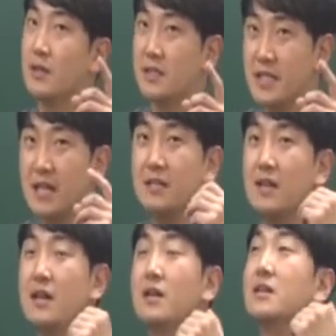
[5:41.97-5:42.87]
그냥
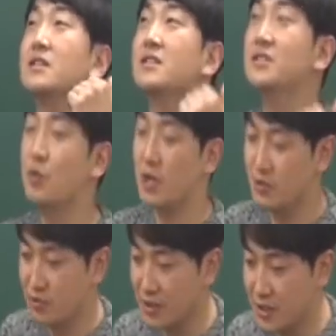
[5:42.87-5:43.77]
응용할
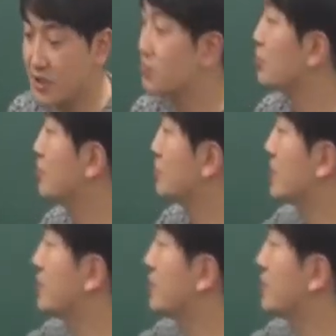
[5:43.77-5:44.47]
수 있니? 물어보는 거야.